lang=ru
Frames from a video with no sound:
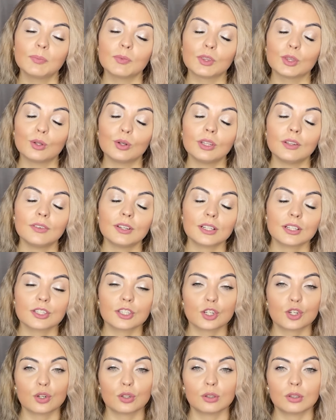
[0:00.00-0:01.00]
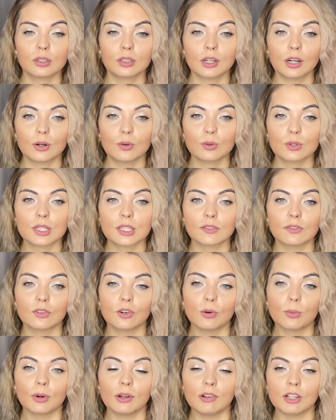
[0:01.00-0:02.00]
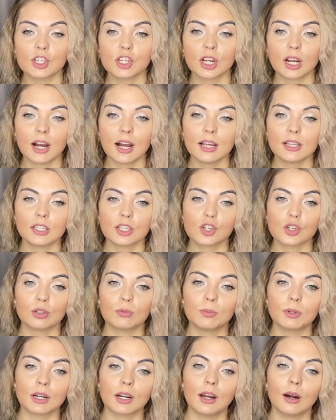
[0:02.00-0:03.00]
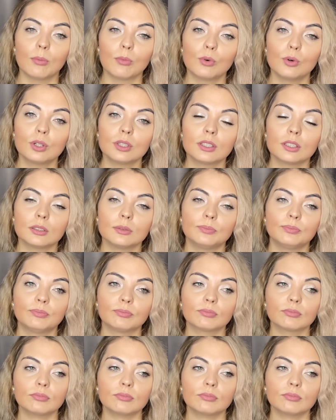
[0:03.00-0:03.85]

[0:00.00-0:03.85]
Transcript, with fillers: но, наверное, за счет кокосового молочка, за счет бергамота бергамота